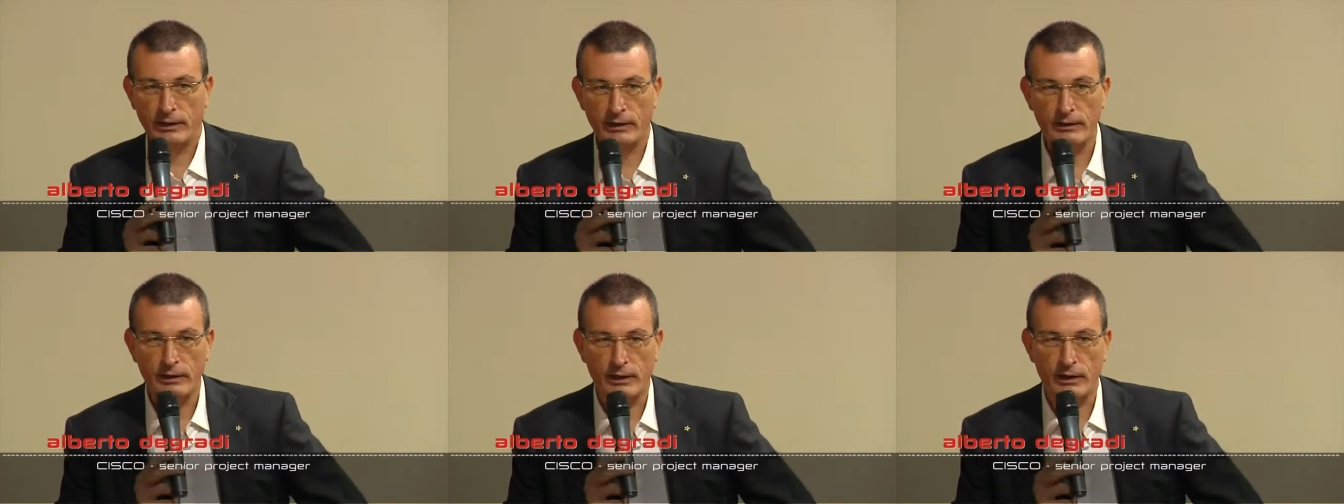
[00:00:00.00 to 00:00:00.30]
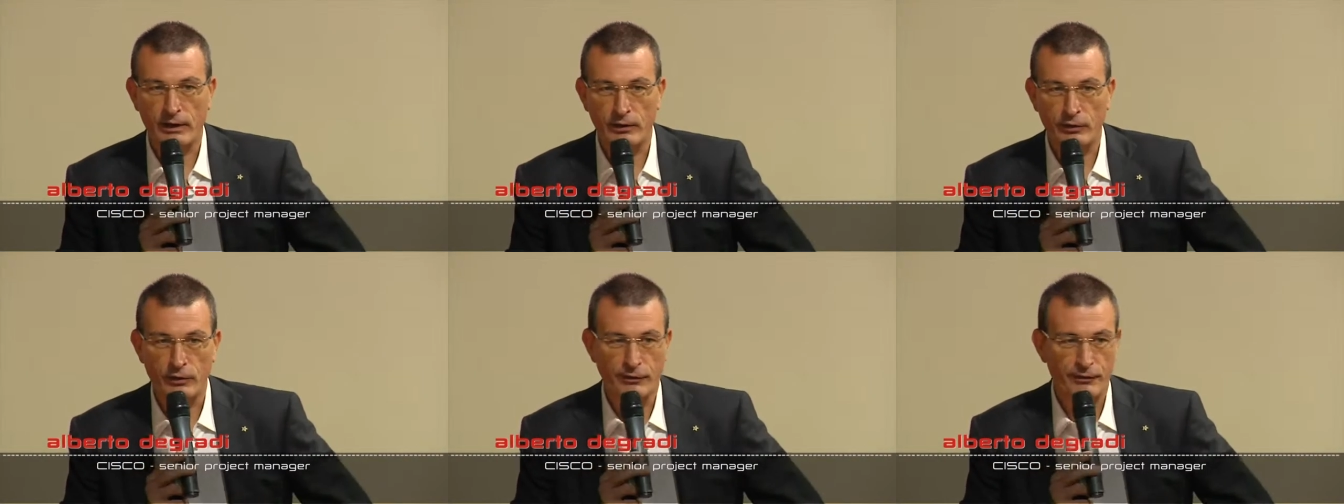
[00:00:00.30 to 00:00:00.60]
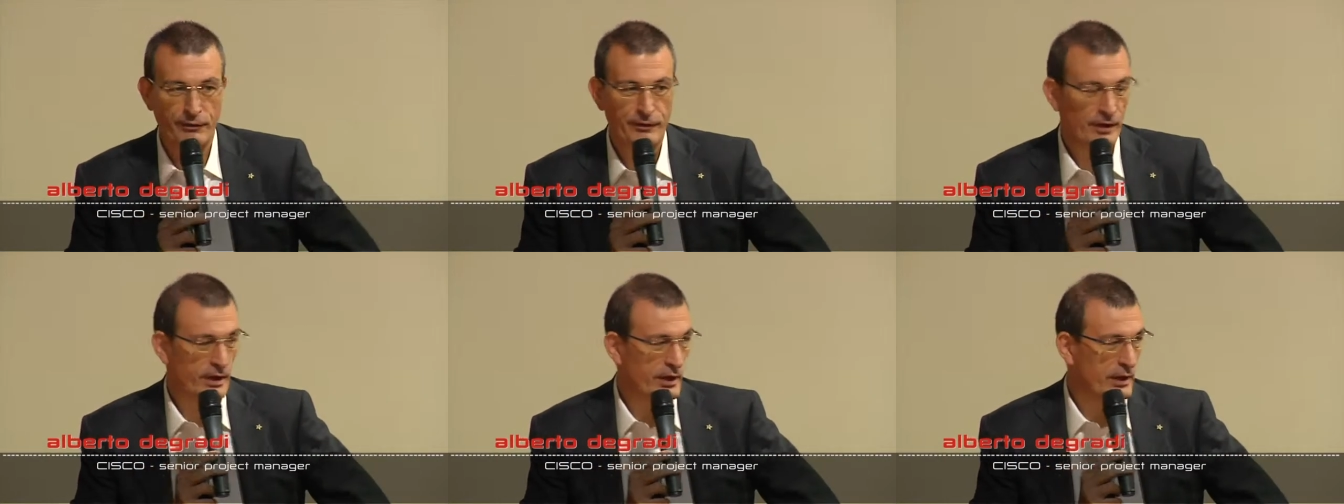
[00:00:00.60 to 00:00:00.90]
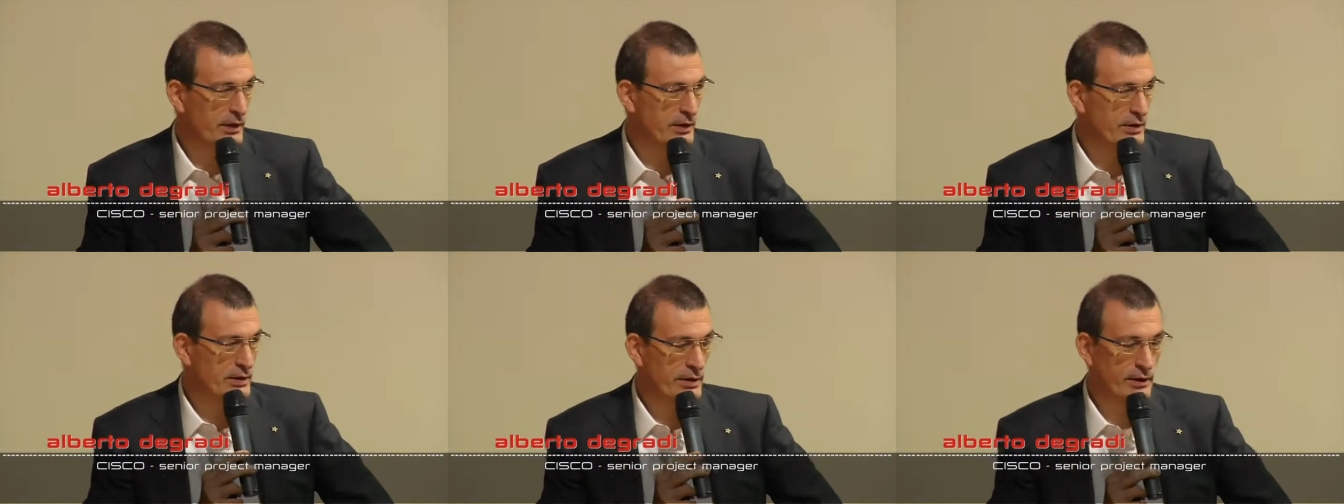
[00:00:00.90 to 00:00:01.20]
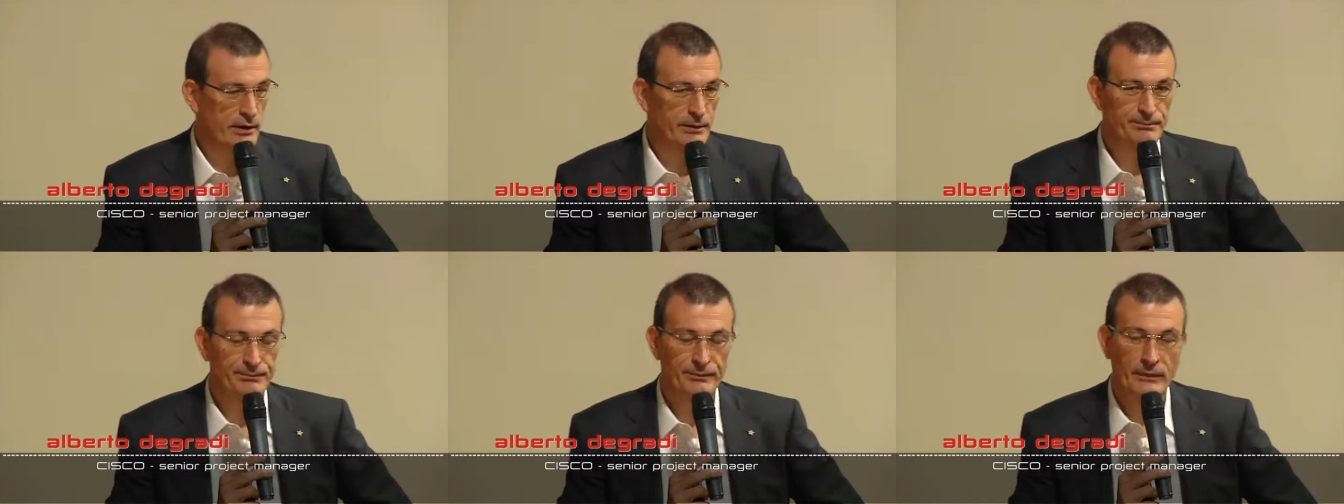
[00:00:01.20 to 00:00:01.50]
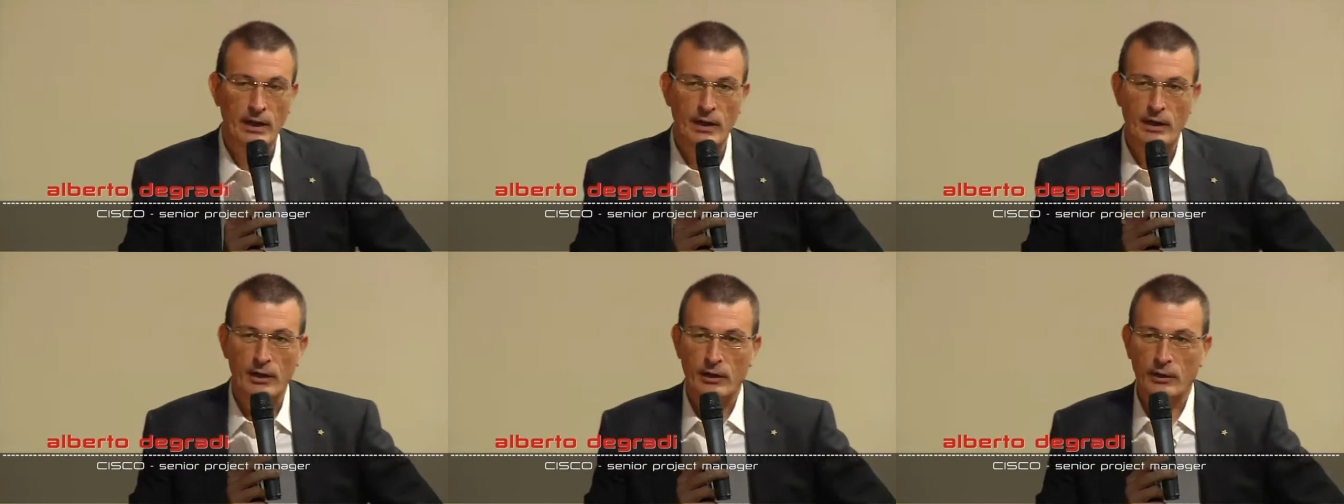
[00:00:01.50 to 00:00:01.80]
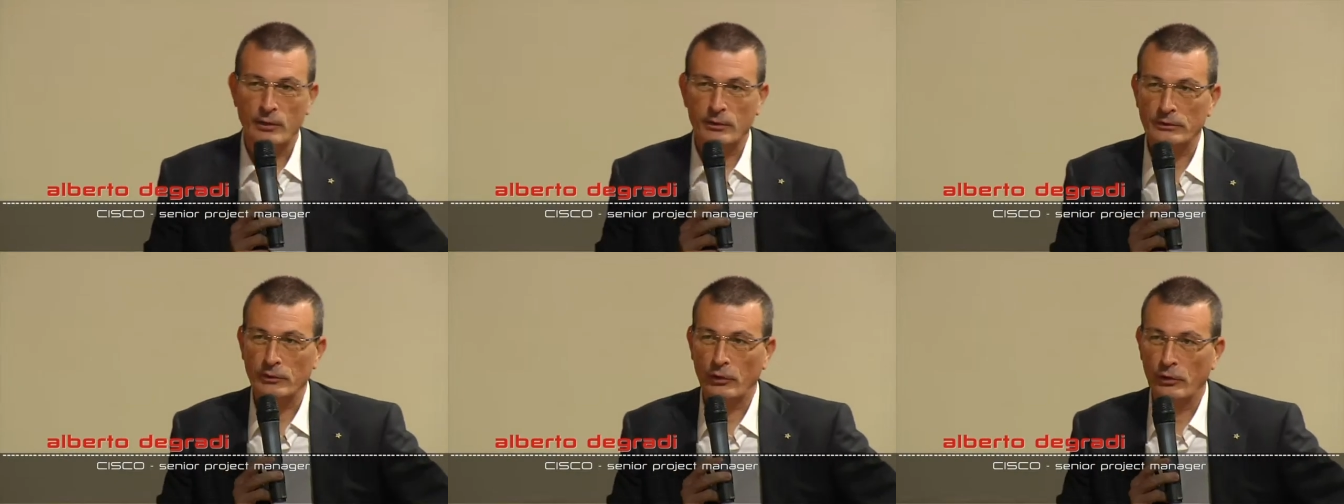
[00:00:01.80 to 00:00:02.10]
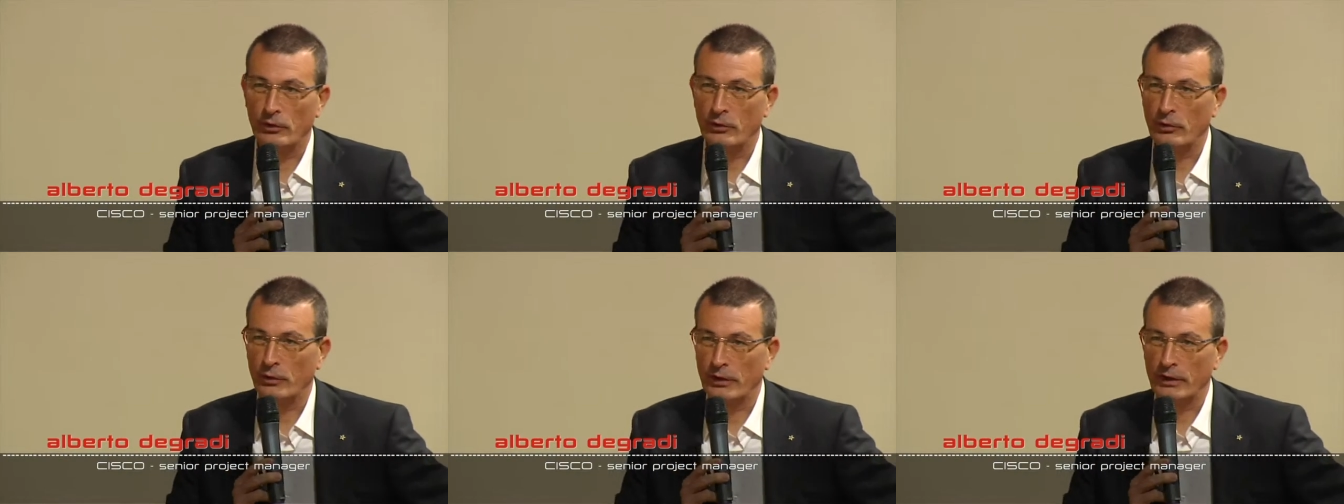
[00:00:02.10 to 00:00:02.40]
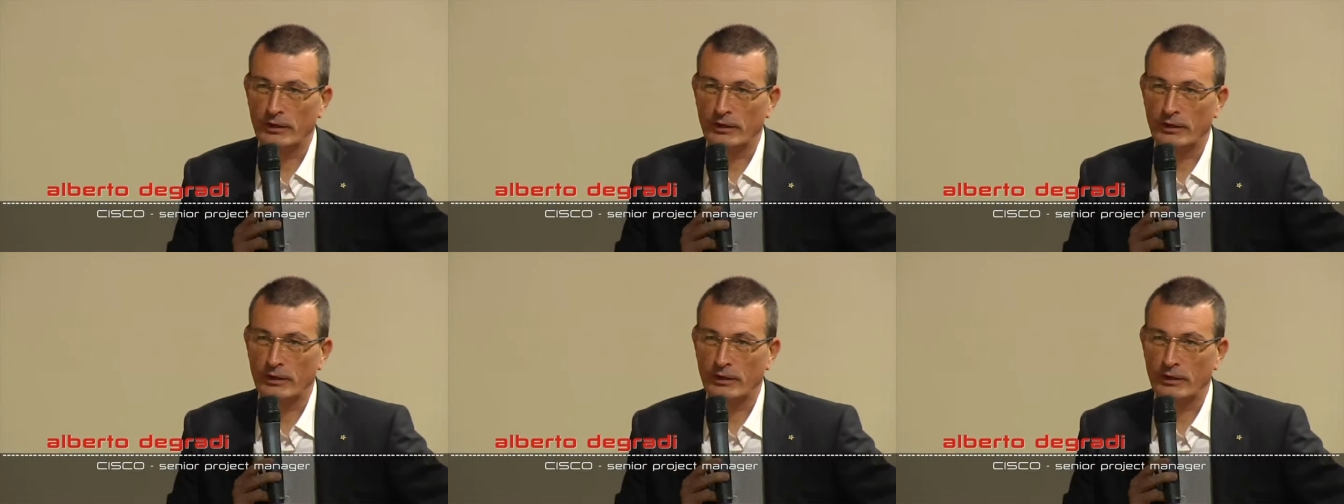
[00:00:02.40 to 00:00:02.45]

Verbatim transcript: Internet of Things o Beh.